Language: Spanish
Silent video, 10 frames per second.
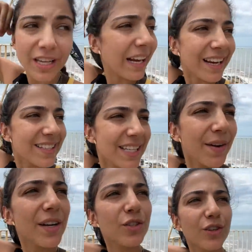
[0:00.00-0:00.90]
alcanza
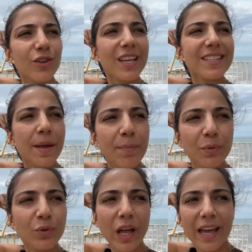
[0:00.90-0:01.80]
a ver yo creo que hasta
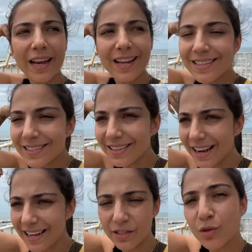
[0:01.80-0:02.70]
Punta del
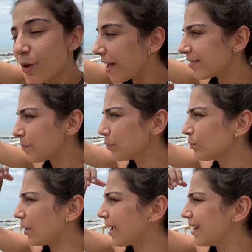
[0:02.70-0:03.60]
Este, la ciudad de
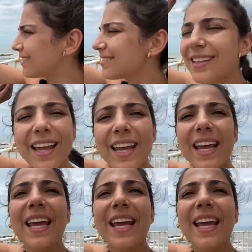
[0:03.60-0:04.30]
Punta del Este,